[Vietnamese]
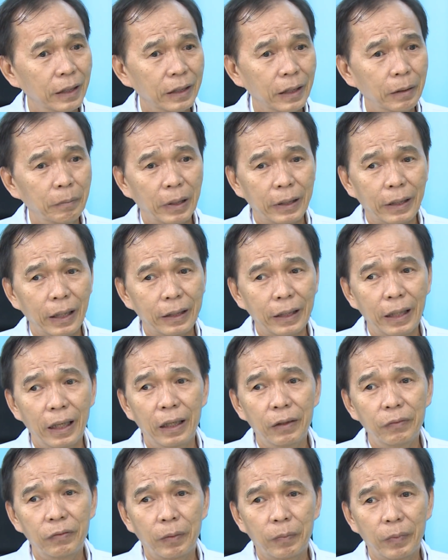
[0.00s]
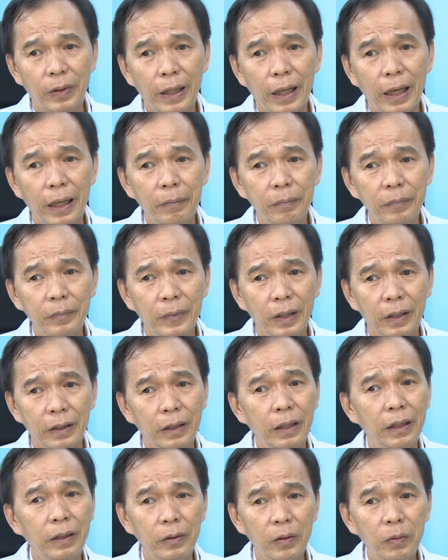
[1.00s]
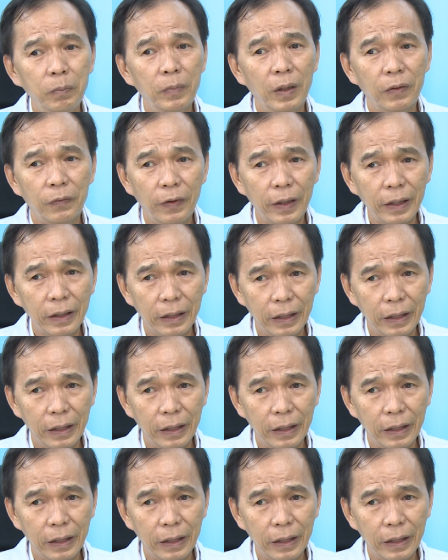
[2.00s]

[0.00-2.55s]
Nhưng mà thật ra ở phòng khám, từ lúc mà phát